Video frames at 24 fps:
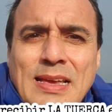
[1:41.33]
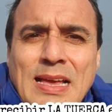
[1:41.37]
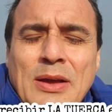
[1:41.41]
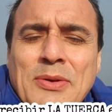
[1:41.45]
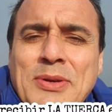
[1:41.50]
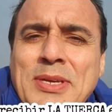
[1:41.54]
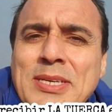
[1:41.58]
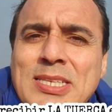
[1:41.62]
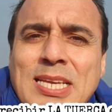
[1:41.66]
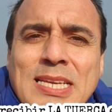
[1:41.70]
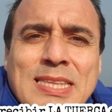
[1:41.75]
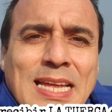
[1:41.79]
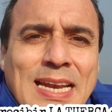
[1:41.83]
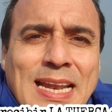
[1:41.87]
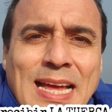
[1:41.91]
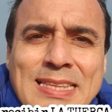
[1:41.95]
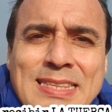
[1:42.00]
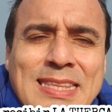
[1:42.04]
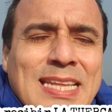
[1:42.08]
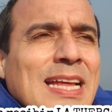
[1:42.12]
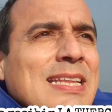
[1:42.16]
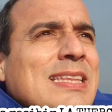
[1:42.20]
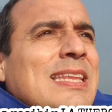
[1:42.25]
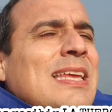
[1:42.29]
Aunque
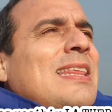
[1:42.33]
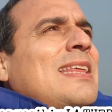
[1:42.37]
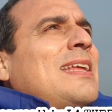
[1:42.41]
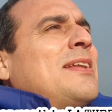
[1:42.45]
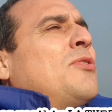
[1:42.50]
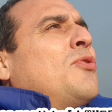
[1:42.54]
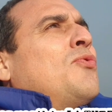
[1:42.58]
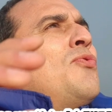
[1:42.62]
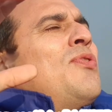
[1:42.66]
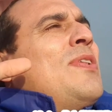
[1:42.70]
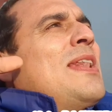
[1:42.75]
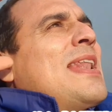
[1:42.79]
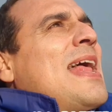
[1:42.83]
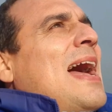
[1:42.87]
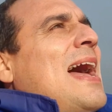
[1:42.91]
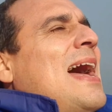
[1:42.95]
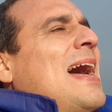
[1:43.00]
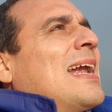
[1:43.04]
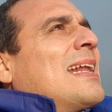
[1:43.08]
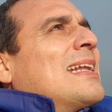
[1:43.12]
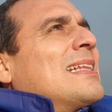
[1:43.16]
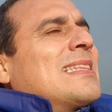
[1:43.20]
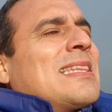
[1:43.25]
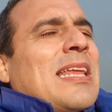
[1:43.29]
Satanás trate de
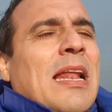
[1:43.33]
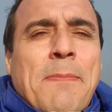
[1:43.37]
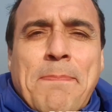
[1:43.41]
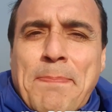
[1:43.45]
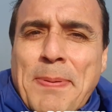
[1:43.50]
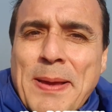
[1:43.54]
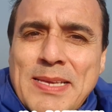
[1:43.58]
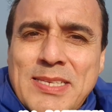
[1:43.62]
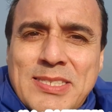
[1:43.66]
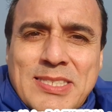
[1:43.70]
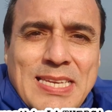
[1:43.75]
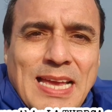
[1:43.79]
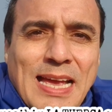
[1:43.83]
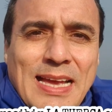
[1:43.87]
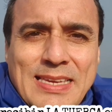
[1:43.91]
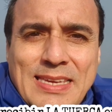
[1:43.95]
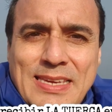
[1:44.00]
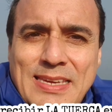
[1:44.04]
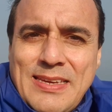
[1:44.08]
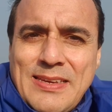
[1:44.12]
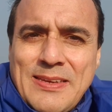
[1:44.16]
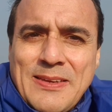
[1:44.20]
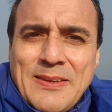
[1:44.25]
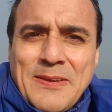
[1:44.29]
nublarte el
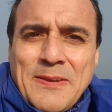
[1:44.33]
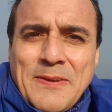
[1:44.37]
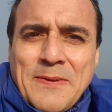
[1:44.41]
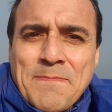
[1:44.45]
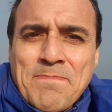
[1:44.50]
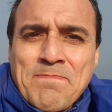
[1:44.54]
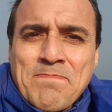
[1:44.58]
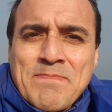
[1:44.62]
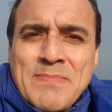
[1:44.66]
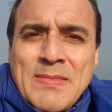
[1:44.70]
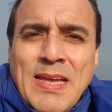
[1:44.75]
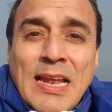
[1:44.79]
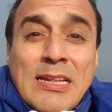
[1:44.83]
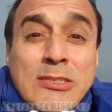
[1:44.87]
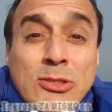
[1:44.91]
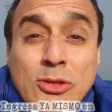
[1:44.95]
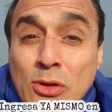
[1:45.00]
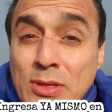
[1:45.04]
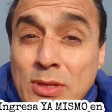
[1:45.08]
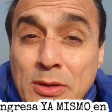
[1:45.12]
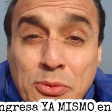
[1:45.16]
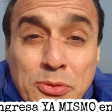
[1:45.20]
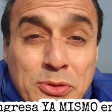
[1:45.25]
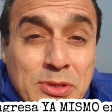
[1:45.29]
paisaje, el
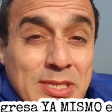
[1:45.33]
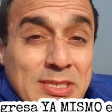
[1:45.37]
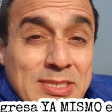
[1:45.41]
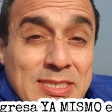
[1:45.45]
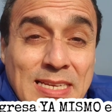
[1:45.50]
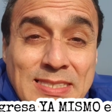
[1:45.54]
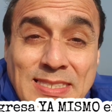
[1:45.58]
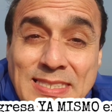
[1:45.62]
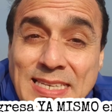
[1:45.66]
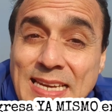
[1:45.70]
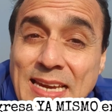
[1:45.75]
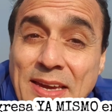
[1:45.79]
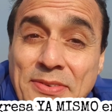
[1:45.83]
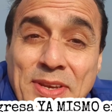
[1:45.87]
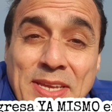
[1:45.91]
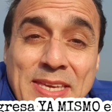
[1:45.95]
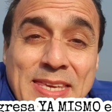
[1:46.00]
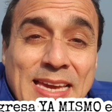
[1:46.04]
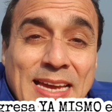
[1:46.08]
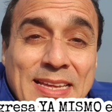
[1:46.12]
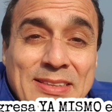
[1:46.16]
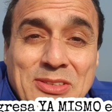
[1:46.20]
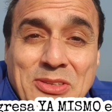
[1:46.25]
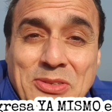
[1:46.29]
sol de justicia sigue
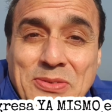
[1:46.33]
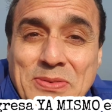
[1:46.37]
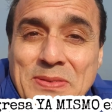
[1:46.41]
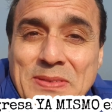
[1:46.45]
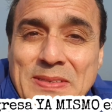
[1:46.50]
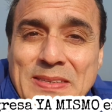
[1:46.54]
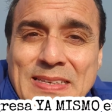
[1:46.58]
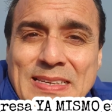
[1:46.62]
brillando.